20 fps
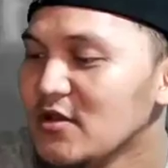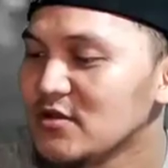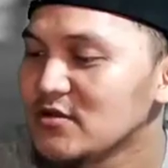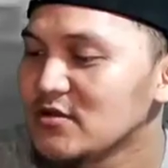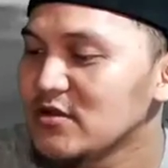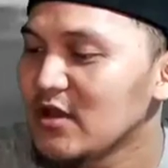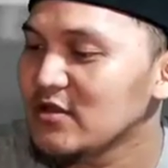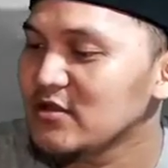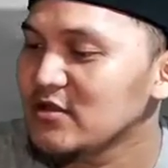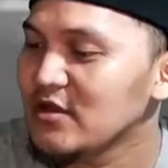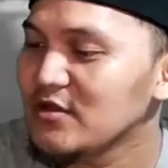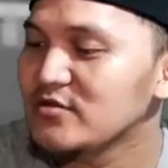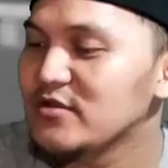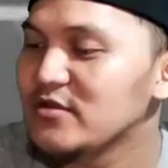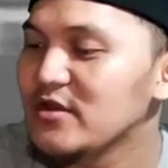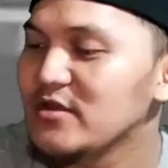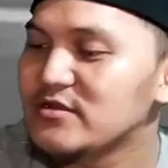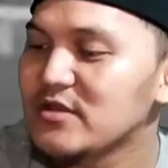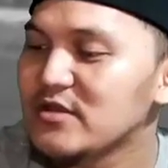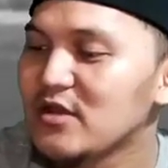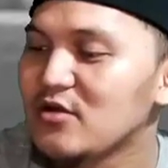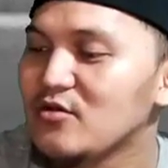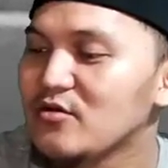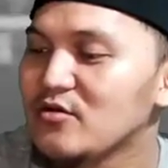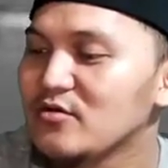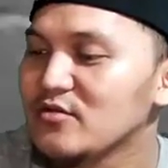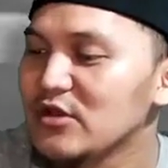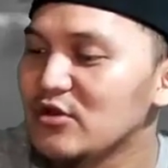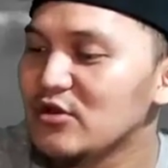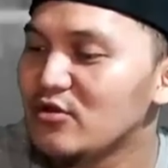shoutout din sa kung
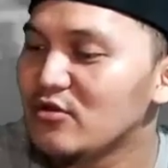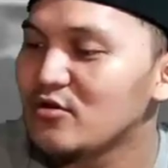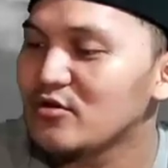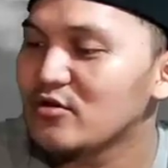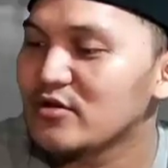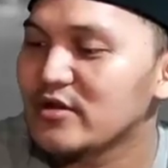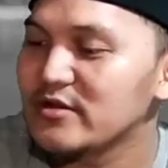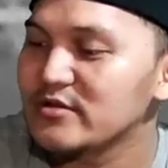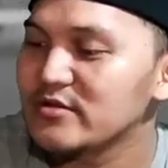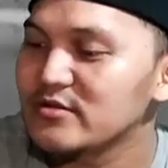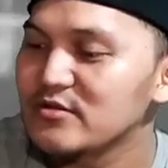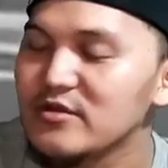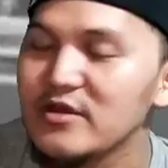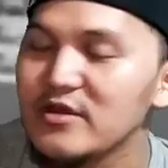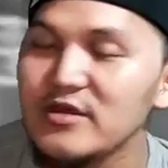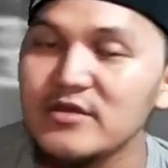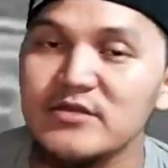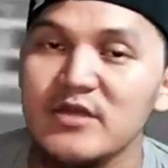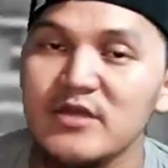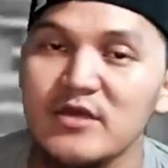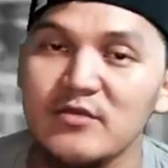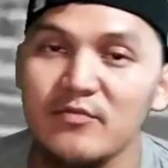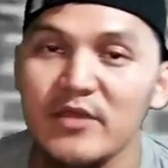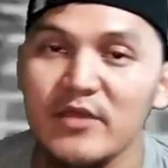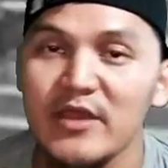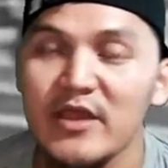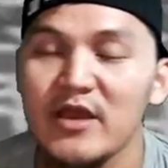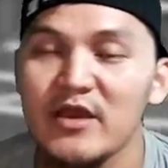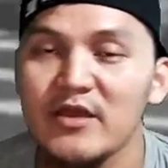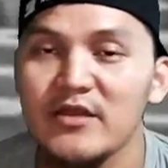congrats ko din ang
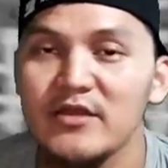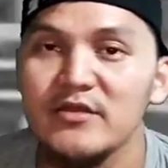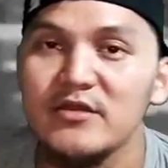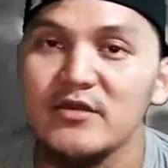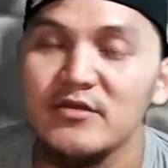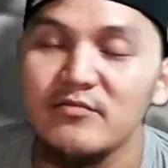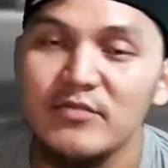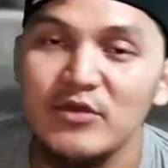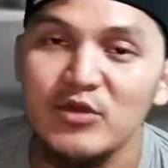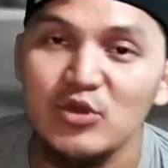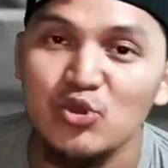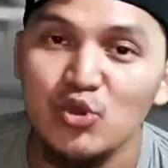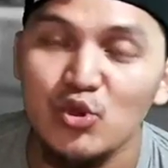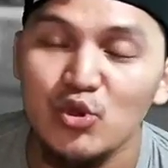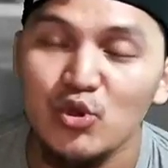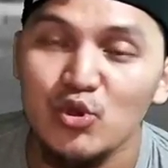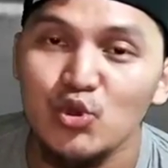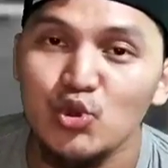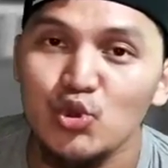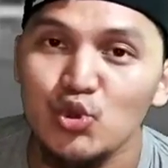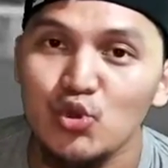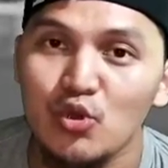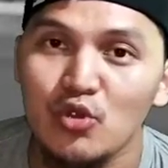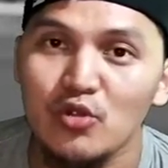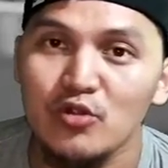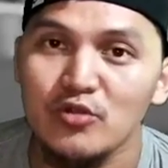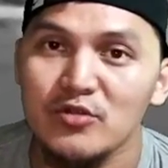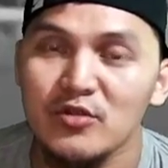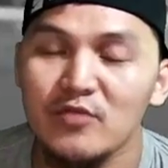may-ari ng Victorious Colt,